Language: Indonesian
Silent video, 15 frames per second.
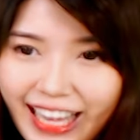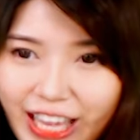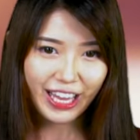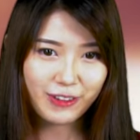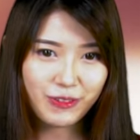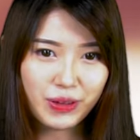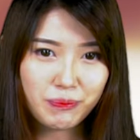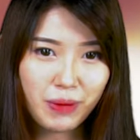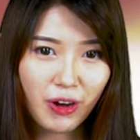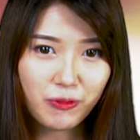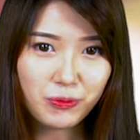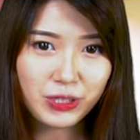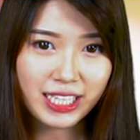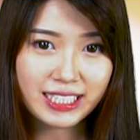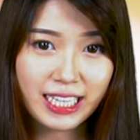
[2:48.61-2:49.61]
Event
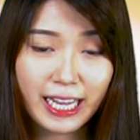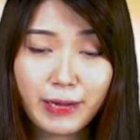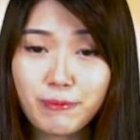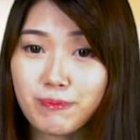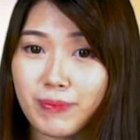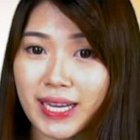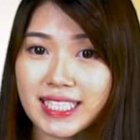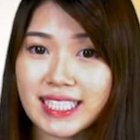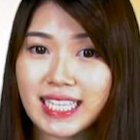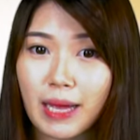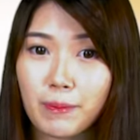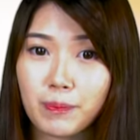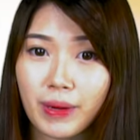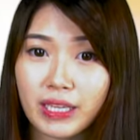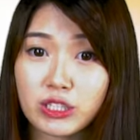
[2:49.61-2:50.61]
buff mulai dari 4
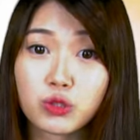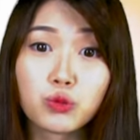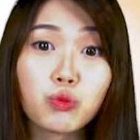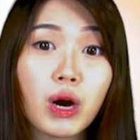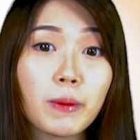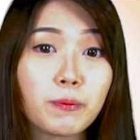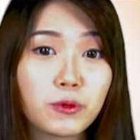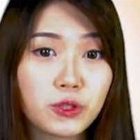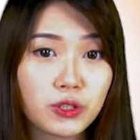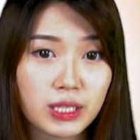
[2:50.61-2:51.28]
sampai 25